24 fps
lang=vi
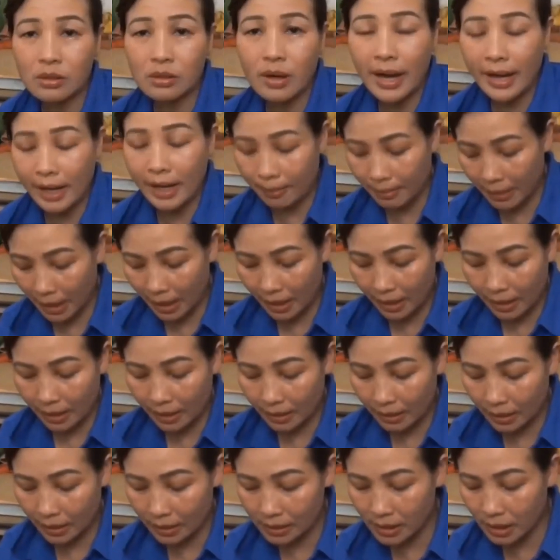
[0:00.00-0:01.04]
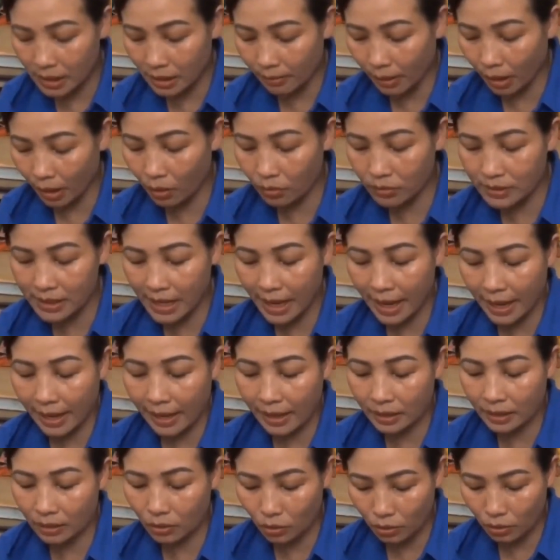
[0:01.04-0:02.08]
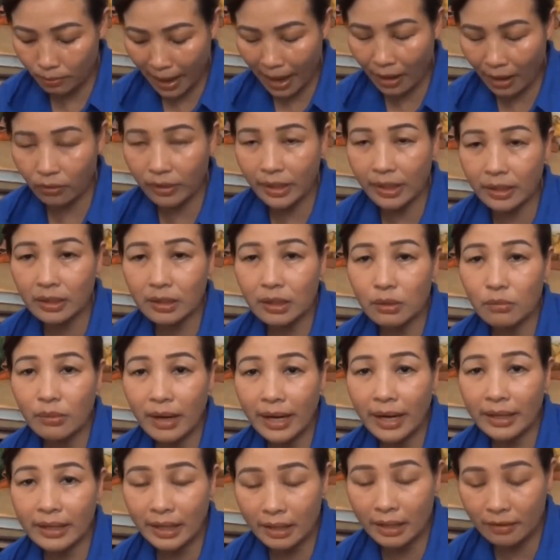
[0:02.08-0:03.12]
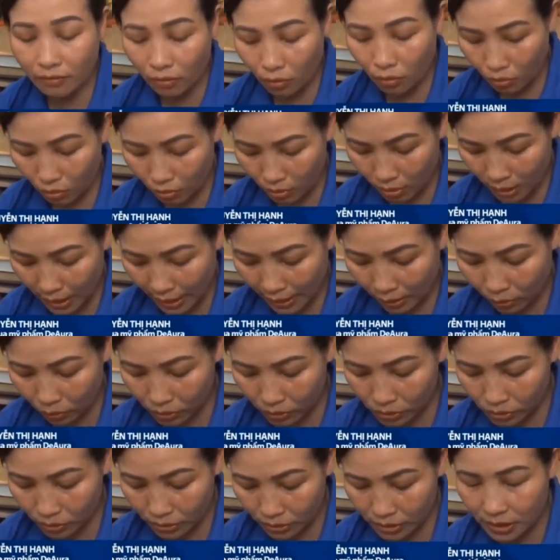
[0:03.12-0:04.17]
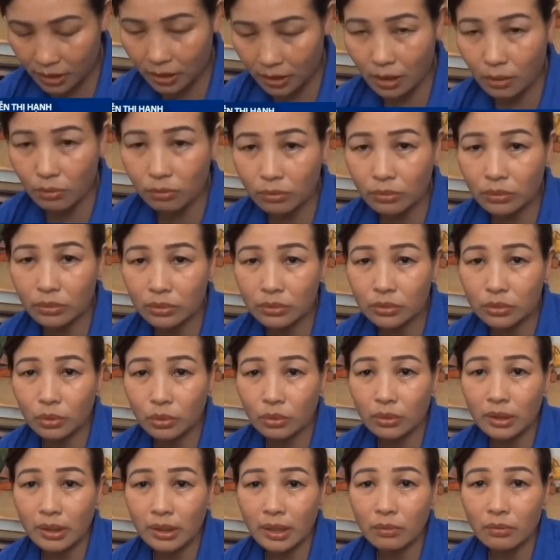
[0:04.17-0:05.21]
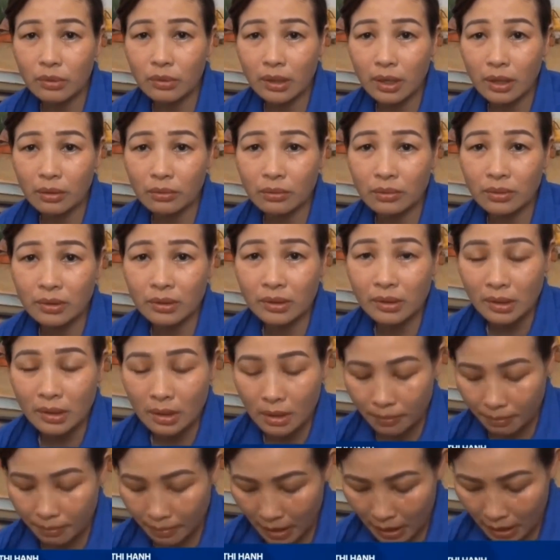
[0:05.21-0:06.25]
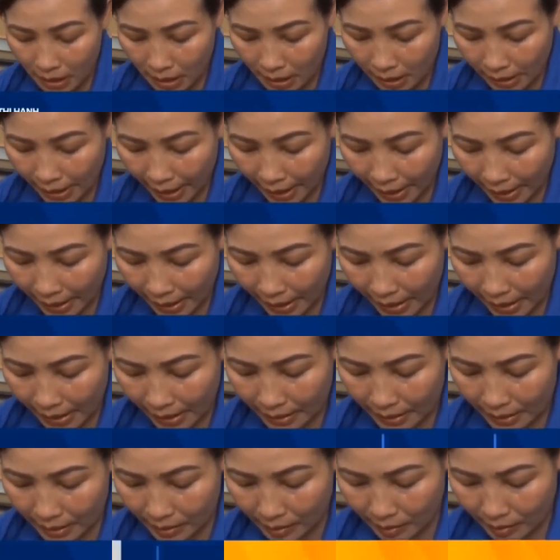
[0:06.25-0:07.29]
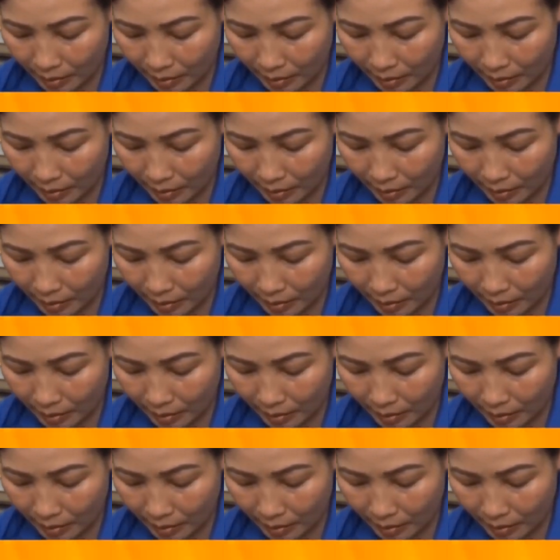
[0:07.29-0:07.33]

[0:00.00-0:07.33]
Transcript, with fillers: dọa em là chị mà không giả, tôi báo hết công an thành phố Hà Nội rồi, chị không trốn ở đâu được đâu. Mấy này cả là